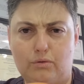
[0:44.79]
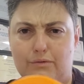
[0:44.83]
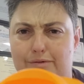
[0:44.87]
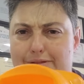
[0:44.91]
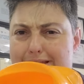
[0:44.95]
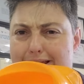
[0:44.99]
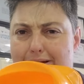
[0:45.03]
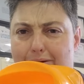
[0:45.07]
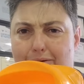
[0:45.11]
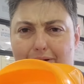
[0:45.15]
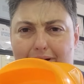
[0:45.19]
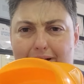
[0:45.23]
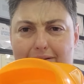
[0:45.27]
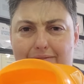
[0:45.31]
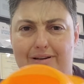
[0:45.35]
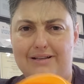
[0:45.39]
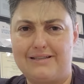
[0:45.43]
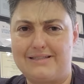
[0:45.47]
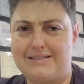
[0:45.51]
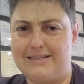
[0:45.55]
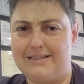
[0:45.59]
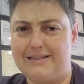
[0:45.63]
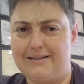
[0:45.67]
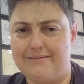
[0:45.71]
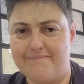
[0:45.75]
Você olha a
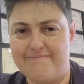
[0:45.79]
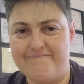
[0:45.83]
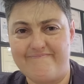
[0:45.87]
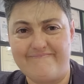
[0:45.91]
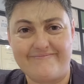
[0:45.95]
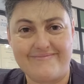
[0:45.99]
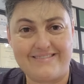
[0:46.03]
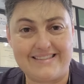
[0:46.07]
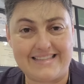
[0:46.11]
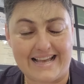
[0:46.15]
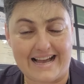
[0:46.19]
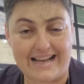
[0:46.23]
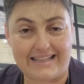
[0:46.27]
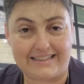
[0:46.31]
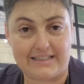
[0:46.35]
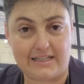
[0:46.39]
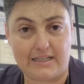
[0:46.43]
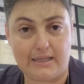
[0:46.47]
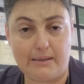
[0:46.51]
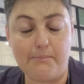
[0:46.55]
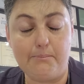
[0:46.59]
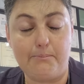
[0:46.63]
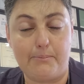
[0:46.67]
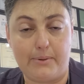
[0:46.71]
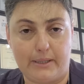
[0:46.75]
vasilha, nada,
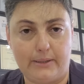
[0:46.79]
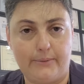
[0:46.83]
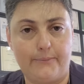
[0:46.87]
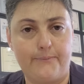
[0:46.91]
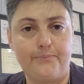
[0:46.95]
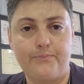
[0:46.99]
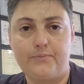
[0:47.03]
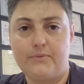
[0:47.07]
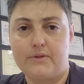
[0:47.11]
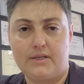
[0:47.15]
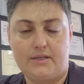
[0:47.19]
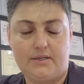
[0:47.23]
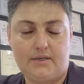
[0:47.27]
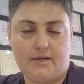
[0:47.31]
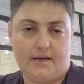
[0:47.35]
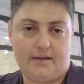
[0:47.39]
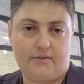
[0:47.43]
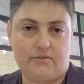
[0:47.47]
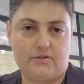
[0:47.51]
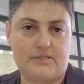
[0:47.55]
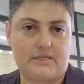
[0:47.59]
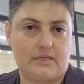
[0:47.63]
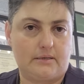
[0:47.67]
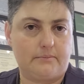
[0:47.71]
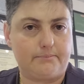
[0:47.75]
limpinho. E aí
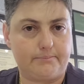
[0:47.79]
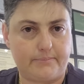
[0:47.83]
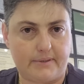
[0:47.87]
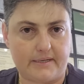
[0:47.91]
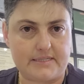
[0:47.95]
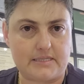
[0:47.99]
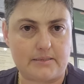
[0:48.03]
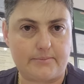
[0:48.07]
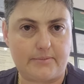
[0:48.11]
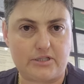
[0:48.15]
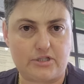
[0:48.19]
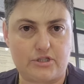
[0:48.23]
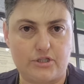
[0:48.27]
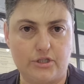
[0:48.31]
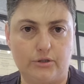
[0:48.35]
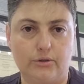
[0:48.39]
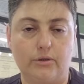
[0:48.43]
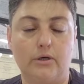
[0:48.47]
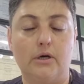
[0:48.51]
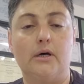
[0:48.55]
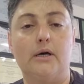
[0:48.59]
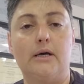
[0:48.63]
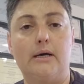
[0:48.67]
você passa batido.